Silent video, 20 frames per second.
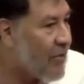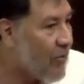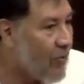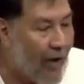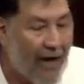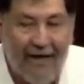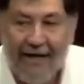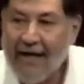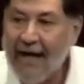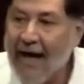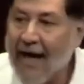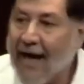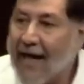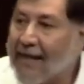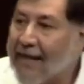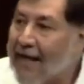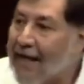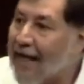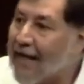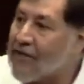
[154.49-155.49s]
Cualquiera
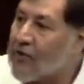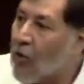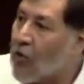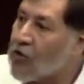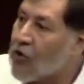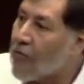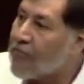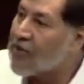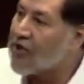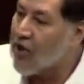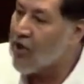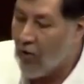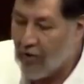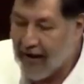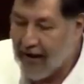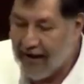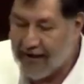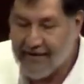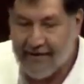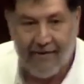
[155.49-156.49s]
de las dos
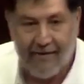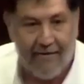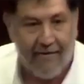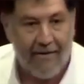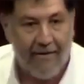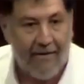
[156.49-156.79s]
opciones